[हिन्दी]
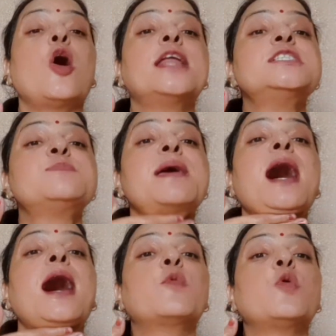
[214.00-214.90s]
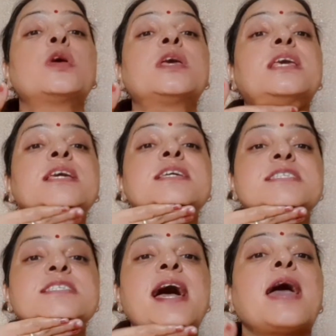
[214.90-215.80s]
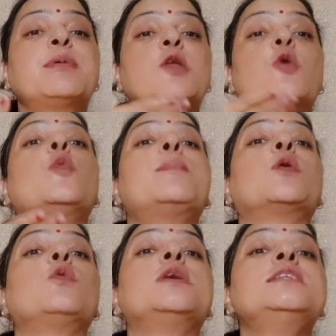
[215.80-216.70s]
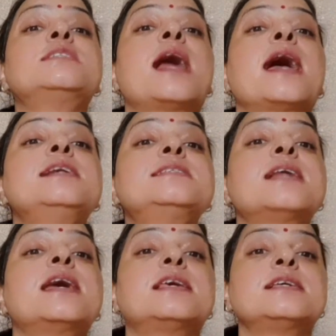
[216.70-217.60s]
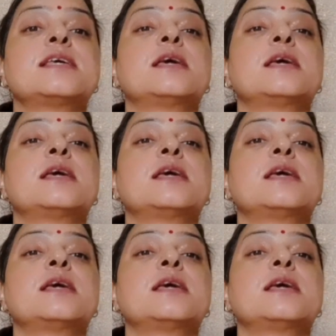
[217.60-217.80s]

इस पर आपको खींचना है मतलब ऊपर को खींचना है इस तरीके से